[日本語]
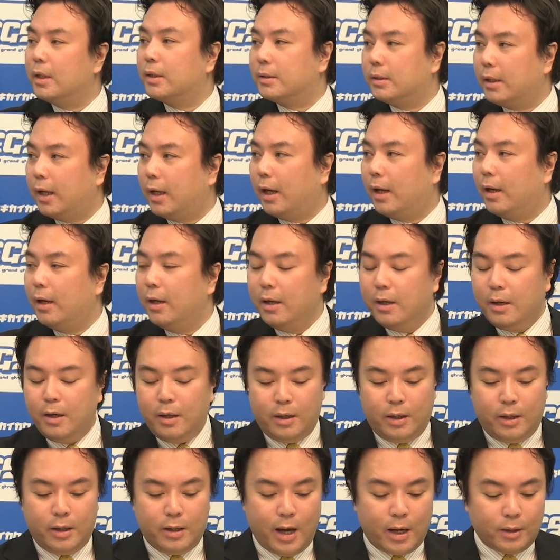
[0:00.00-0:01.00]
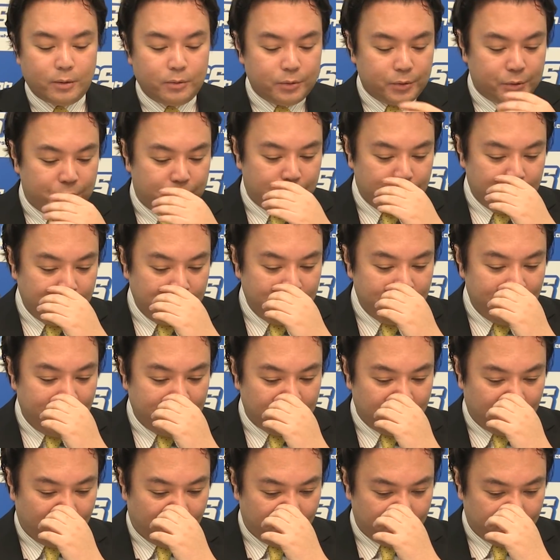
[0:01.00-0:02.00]
ですね約10
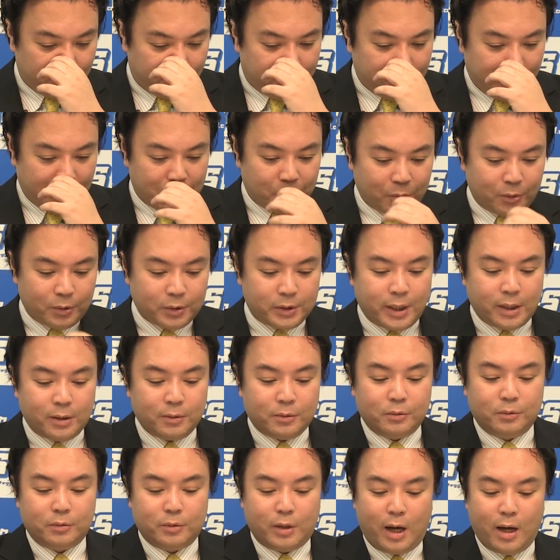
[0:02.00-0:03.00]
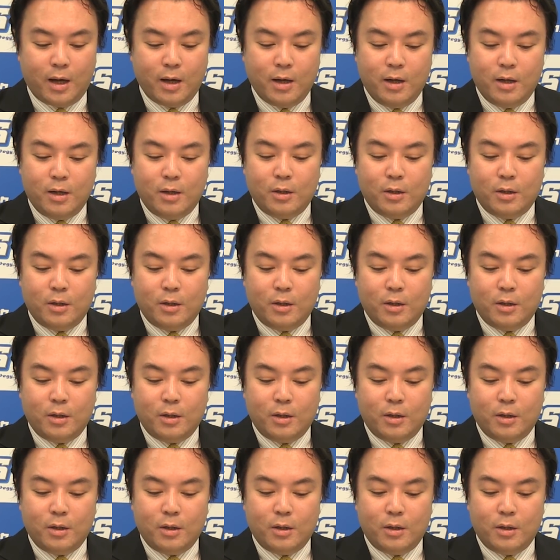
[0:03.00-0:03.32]
万の北朝鮮軍が